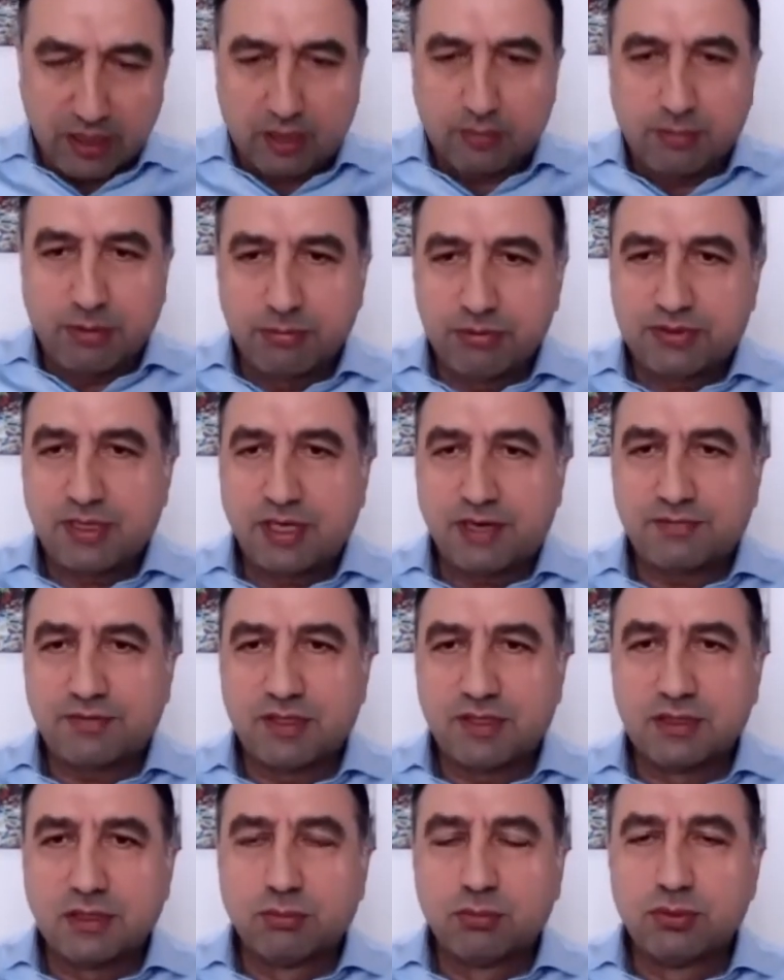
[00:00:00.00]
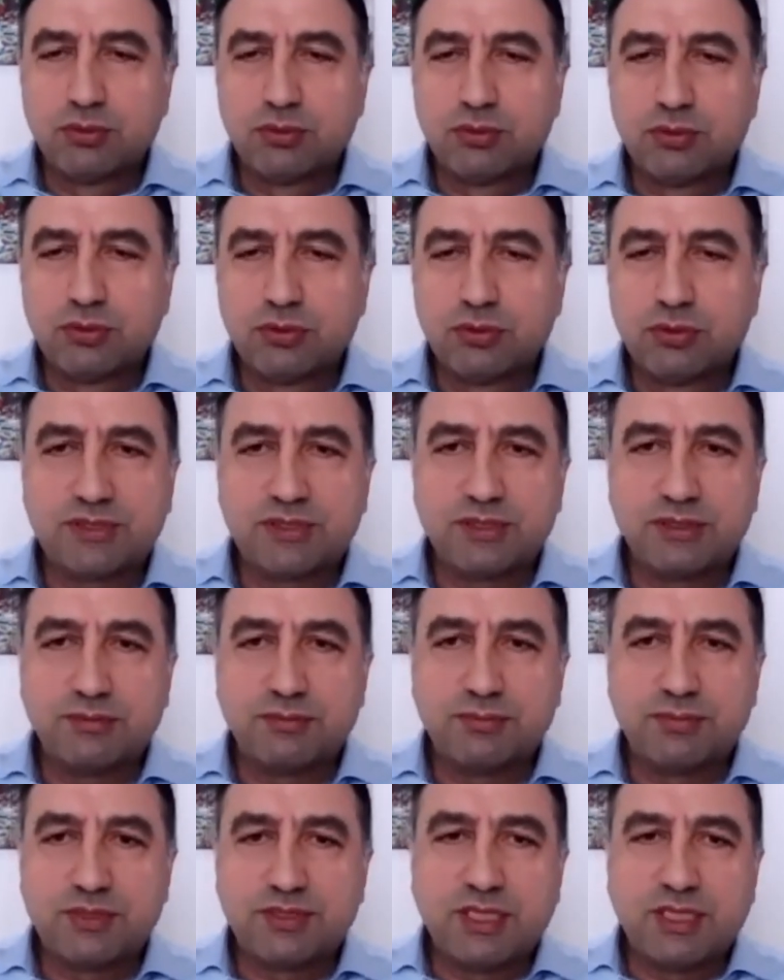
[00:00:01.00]
Ama bir taraftan da bunların
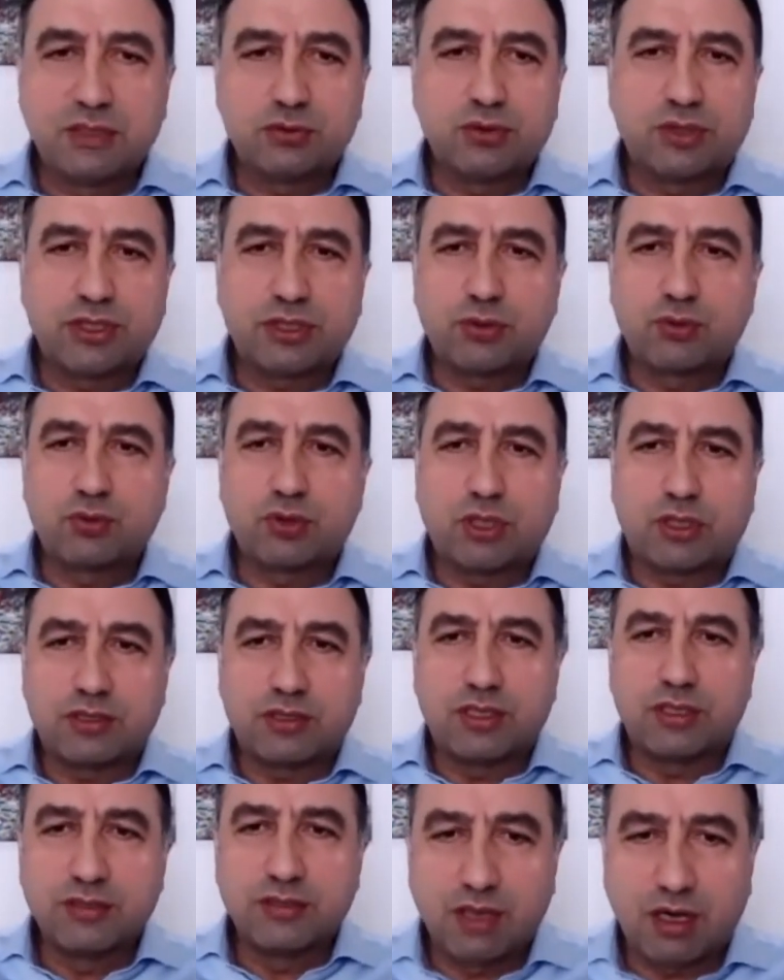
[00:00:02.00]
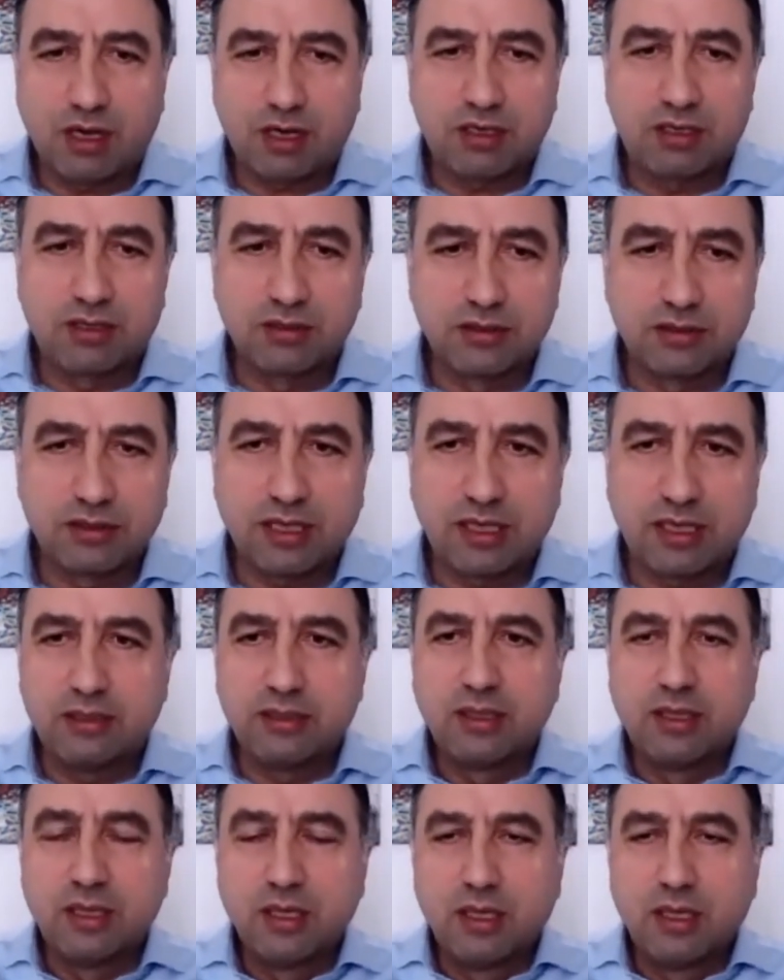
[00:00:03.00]
hepsi bizden sonraki kuşakların da hakkıdır. Yani